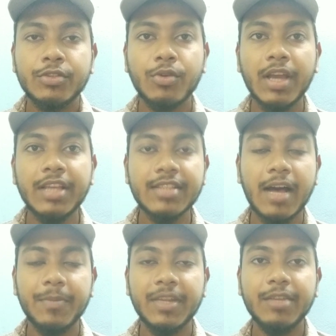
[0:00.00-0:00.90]
সো গাইজ
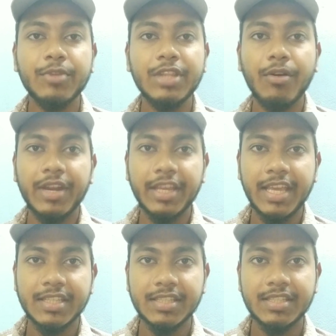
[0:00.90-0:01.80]
আপনাদের মধ্যে
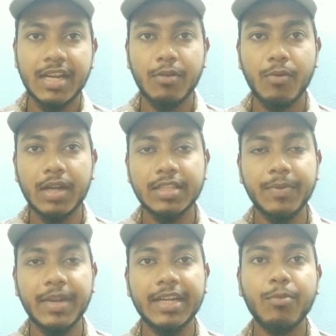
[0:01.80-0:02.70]
অনেকেই আছেন যারা
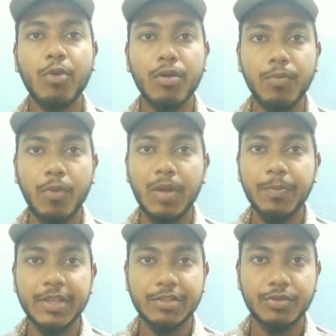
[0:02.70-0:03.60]
হোয়াটসঅ্যাপের একটা বড়
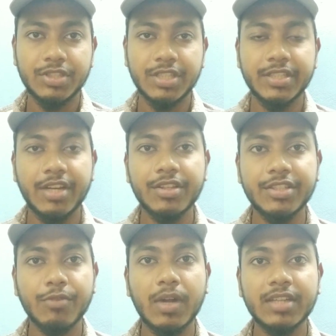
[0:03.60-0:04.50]
প্রবলেম ফেস করছেন যেটা
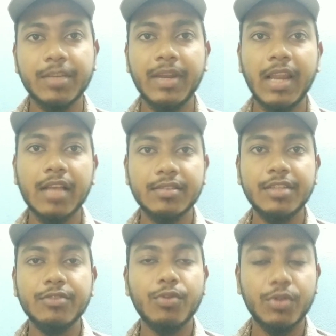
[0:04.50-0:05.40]
হচ্ছে হোয়াটসঅ্যাপে লাস্ট
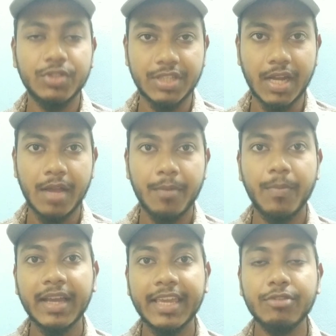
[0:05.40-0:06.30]
সিন শো হচ্ছে না
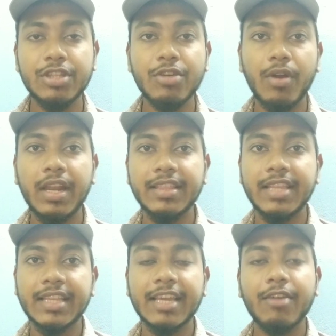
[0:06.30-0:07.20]
বা কেউ যদি অনলাইন
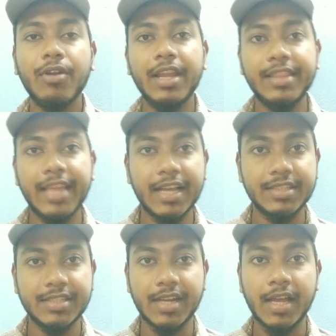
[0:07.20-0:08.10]
থাকে তাকে অনলাইন
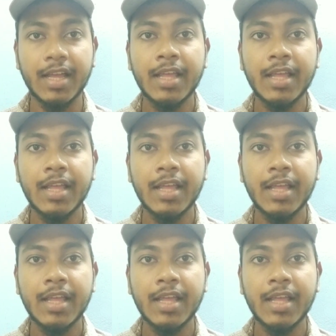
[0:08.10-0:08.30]
দেখাচ্ছে না